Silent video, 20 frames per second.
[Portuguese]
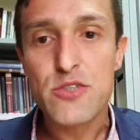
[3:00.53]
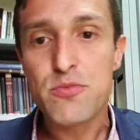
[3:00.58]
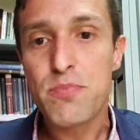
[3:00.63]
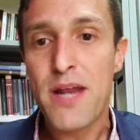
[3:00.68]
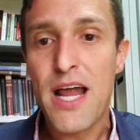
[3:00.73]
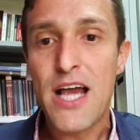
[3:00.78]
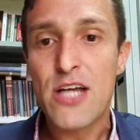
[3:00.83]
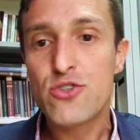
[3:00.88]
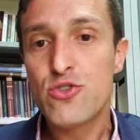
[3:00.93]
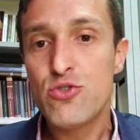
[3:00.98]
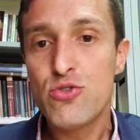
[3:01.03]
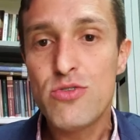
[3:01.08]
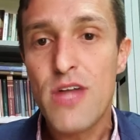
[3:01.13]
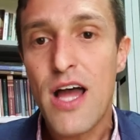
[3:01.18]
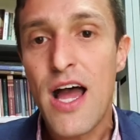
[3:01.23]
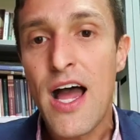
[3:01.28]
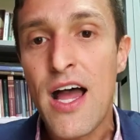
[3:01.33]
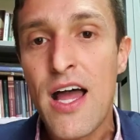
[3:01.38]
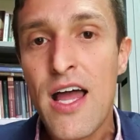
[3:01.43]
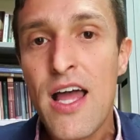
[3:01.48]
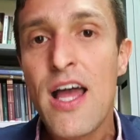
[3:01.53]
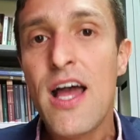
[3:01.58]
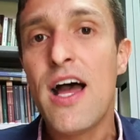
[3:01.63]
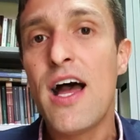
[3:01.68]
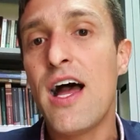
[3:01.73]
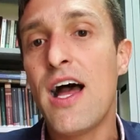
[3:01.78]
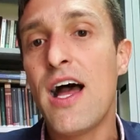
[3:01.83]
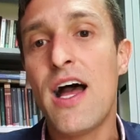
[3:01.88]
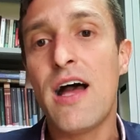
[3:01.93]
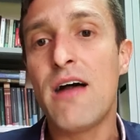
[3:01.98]
para ajudar
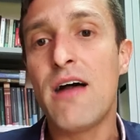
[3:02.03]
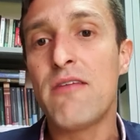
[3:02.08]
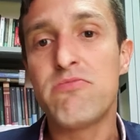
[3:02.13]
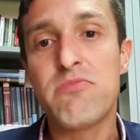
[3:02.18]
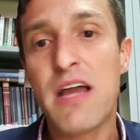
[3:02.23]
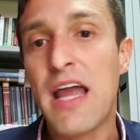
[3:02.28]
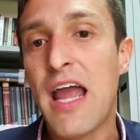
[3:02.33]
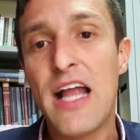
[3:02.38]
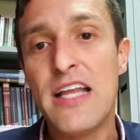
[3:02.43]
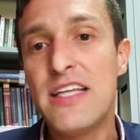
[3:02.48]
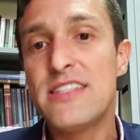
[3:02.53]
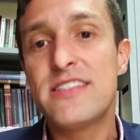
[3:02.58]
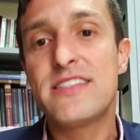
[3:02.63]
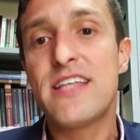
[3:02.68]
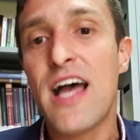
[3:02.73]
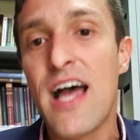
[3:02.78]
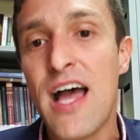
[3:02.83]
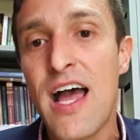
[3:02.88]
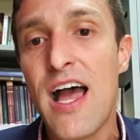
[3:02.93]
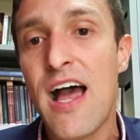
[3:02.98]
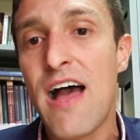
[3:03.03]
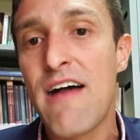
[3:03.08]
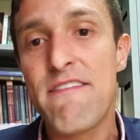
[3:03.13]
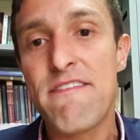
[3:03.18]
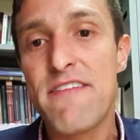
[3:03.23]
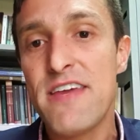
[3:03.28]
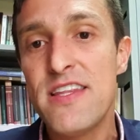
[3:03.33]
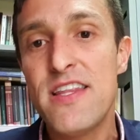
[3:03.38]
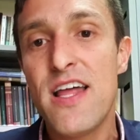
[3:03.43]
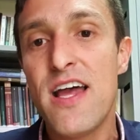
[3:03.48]
a realizar a
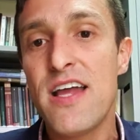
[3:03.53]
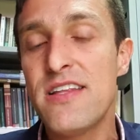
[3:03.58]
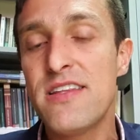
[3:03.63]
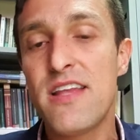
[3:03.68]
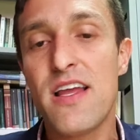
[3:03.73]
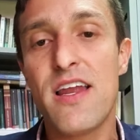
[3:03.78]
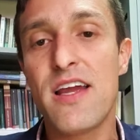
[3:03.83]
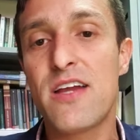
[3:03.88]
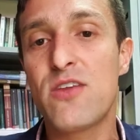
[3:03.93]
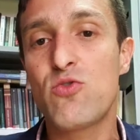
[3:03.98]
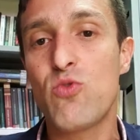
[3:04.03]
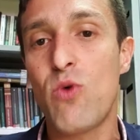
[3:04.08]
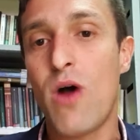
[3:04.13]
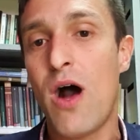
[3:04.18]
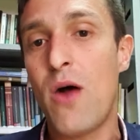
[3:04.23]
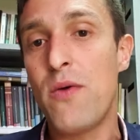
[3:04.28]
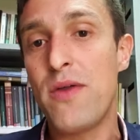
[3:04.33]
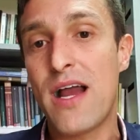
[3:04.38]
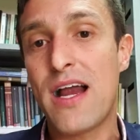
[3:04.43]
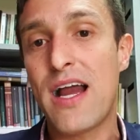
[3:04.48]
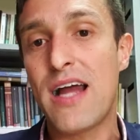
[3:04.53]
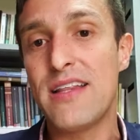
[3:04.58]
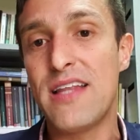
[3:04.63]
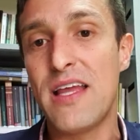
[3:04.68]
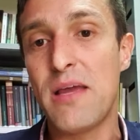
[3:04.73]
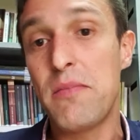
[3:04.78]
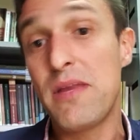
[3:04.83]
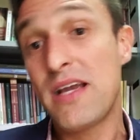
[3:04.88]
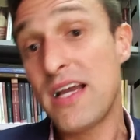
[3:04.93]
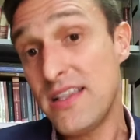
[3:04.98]
vida intelectual e
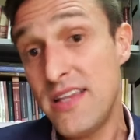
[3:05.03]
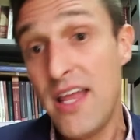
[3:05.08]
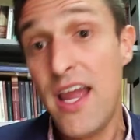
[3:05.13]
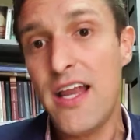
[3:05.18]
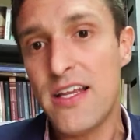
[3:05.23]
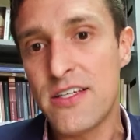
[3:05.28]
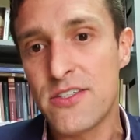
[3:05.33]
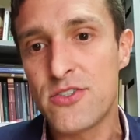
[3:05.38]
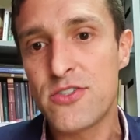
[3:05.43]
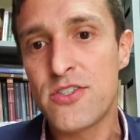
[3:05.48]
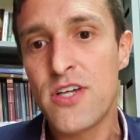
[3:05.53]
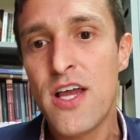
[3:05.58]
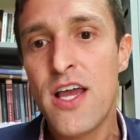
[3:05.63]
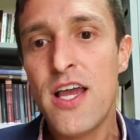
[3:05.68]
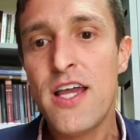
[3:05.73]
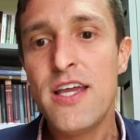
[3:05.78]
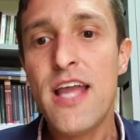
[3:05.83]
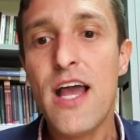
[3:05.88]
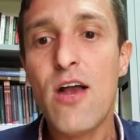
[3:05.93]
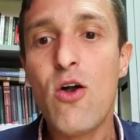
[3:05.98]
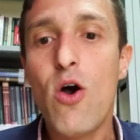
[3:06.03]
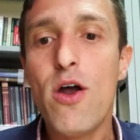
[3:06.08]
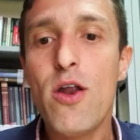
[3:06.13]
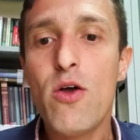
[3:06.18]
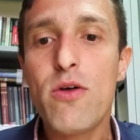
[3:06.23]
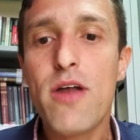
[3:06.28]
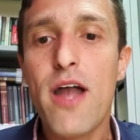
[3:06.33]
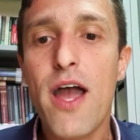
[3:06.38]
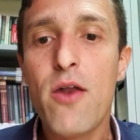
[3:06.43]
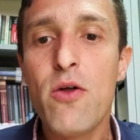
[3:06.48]
acadêmica deles. E agora eu
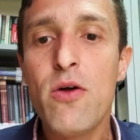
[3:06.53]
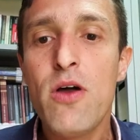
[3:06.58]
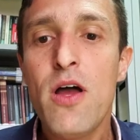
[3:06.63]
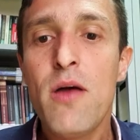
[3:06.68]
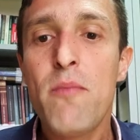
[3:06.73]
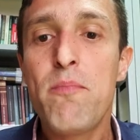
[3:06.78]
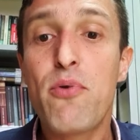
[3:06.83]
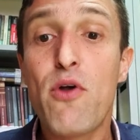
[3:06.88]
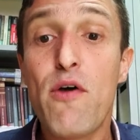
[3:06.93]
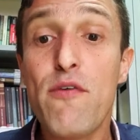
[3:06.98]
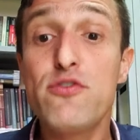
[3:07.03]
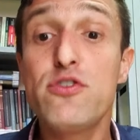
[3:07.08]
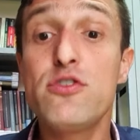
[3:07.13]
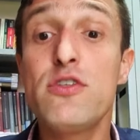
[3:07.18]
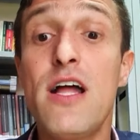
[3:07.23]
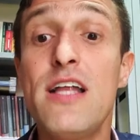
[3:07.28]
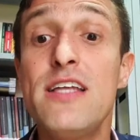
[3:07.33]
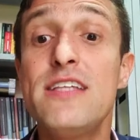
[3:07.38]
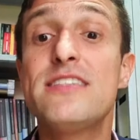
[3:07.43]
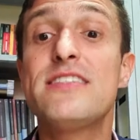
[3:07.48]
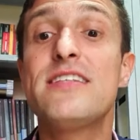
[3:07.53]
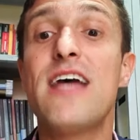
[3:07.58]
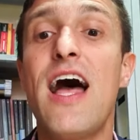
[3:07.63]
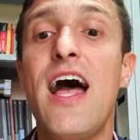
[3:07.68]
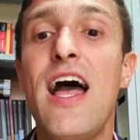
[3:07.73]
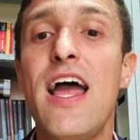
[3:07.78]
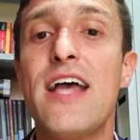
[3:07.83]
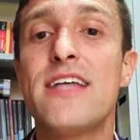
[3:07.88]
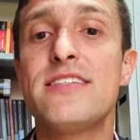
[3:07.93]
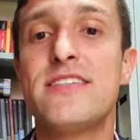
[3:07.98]
quero
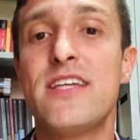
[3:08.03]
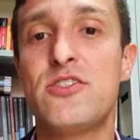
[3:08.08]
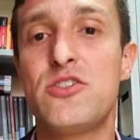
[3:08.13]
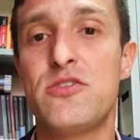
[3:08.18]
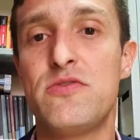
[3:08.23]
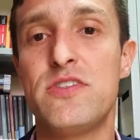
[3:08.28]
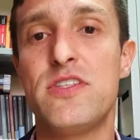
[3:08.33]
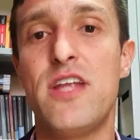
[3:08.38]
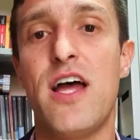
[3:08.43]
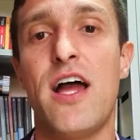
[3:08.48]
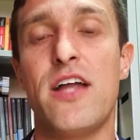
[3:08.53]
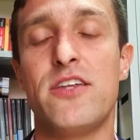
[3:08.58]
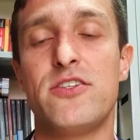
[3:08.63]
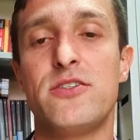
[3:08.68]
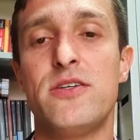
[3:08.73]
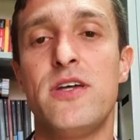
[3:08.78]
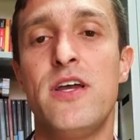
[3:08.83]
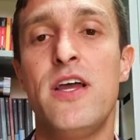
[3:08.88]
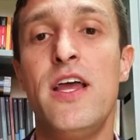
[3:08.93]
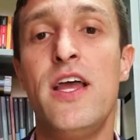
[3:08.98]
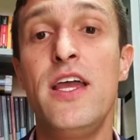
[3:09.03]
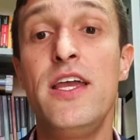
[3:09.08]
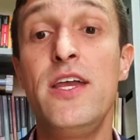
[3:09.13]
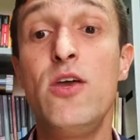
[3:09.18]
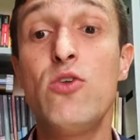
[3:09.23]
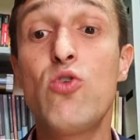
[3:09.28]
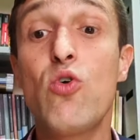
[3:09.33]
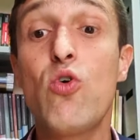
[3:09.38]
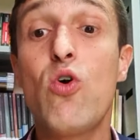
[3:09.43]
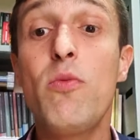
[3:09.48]
profissionalizar essa atividade. E eu
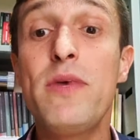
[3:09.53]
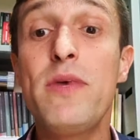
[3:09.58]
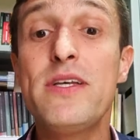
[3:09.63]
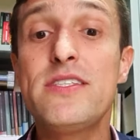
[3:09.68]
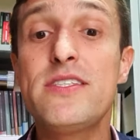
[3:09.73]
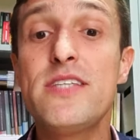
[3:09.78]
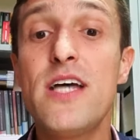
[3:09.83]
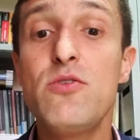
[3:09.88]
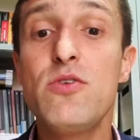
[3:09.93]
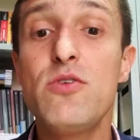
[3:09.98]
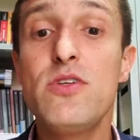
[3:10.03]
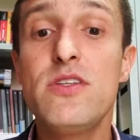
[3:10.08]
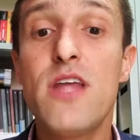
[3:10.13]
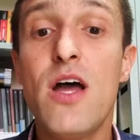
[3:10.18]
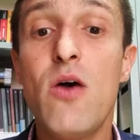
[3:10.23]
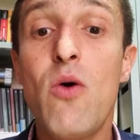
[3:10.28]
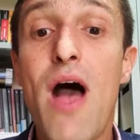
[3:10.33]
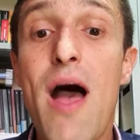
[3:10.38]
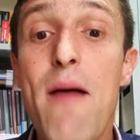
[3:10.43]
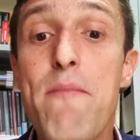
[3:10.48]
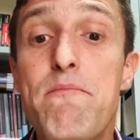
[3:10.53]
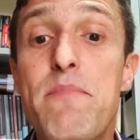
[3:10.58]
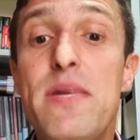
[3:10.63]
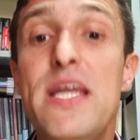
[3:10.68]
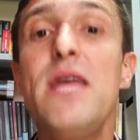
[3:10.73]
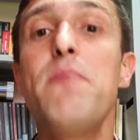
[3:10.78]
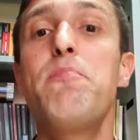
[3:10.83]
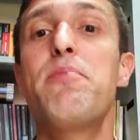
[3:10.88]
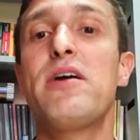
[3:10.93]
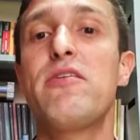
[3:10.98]
estou começando então a
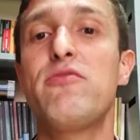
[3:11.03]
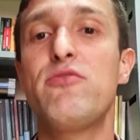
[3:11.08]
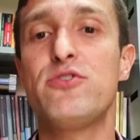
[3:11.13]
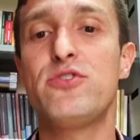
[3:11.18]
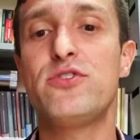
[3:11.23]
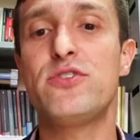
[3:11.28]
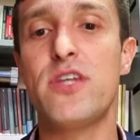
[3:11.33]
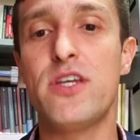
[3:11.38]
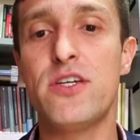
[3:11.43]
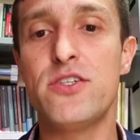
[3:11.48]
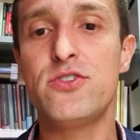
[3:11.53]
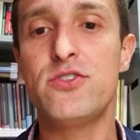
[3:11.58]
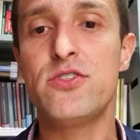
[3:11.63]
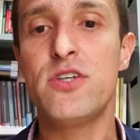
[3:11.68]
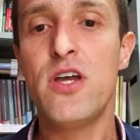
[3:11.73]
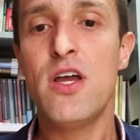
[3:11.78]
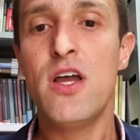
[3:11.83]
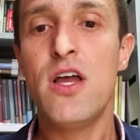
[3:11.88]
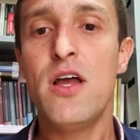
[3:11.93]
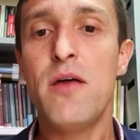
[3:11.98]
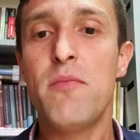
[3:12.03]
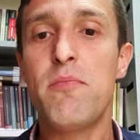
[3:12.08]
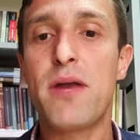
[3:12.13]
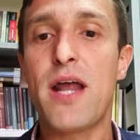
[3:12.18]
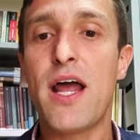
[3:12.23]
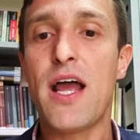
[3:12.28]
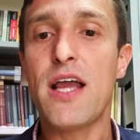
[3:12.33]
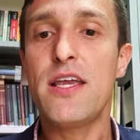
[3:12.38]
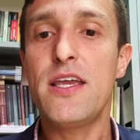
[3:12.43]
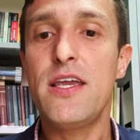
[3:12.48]
abrir para vocês
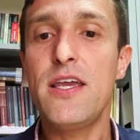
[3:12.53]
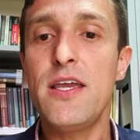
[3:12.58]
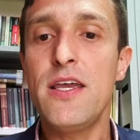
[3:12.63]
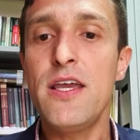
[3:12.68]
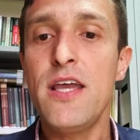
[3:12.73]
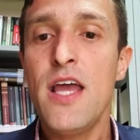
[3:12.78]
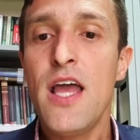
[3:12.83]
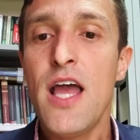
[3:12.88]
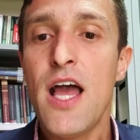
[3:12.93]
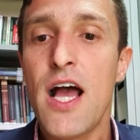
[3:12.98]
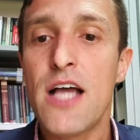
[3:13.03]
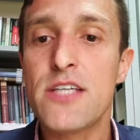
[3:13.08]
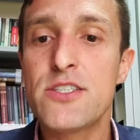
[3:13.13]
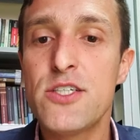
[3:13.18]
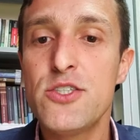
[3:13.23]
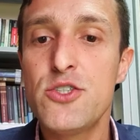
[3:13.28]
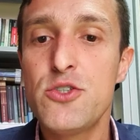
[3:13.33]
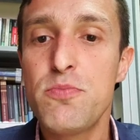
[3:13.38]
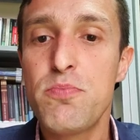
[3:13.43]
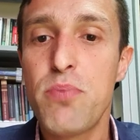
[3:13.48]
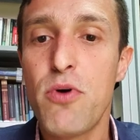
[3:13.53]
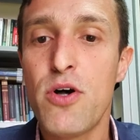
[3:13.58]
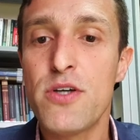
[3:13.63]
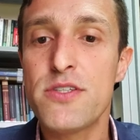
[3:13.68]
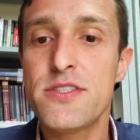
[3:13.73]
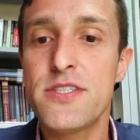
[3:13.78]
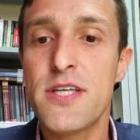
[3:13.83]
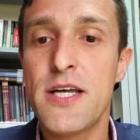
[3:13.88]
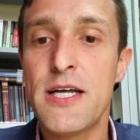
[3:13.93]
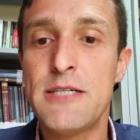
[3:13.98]
para que a gente
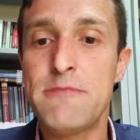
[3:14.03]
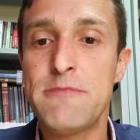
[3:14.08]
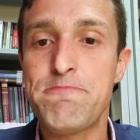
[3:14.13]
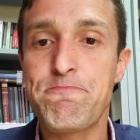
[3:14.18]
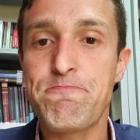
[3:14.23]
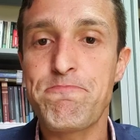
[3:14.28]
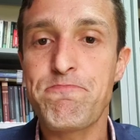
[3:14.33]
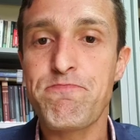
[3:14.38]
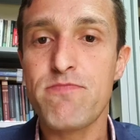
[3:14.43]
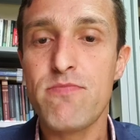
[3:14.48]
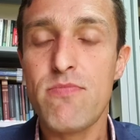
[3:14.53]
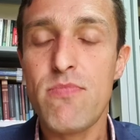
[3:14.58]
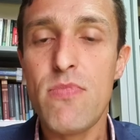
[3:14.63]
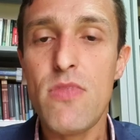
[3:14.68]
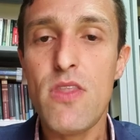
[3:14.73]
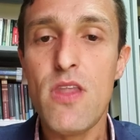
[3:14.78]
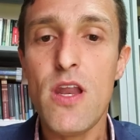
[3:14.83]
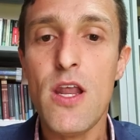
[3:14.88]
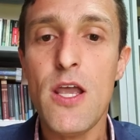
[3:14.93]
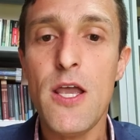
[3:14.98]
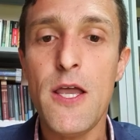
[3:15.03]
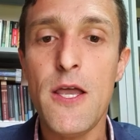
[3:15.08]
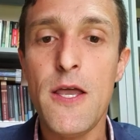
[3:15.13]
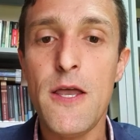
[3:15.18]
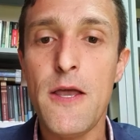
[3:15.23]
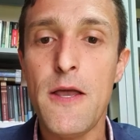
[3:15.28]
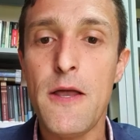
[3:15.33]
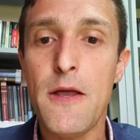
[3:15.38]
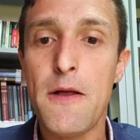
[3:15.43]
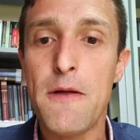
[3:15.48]
possa.
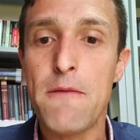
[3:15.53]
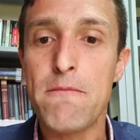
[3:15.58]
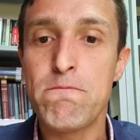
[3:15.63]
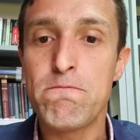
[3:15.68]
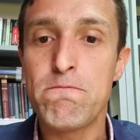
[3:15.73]
É